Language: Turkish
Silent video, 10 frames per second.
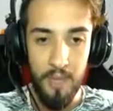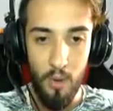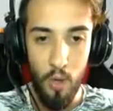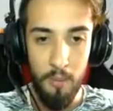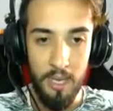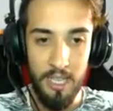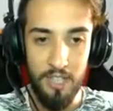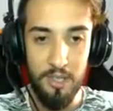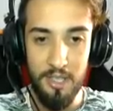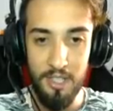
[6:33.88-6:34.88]
Ölmek de
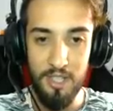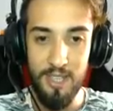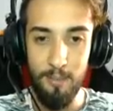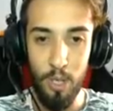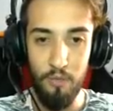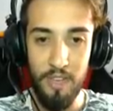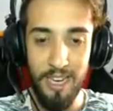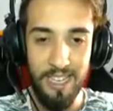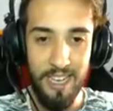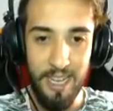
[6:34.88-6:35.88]
açıkçası hiç istemiyorum. Ve
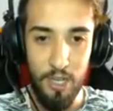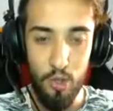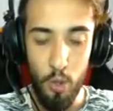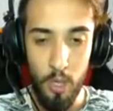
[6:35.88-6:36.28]
ilk elden şu oyunu